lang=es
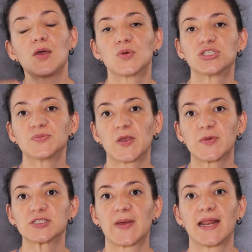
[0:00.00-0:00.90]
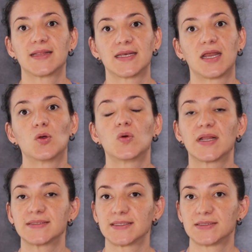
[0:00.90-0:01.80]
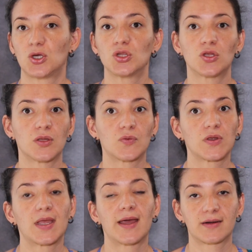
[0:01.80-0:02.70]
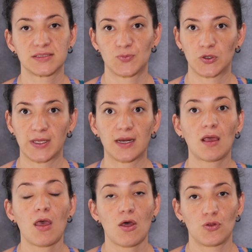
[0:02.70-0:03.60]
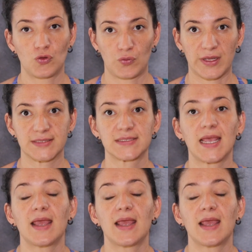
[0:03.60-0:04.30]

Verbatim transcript: pues los miembros van a tener una sección donde voy a responder dudas.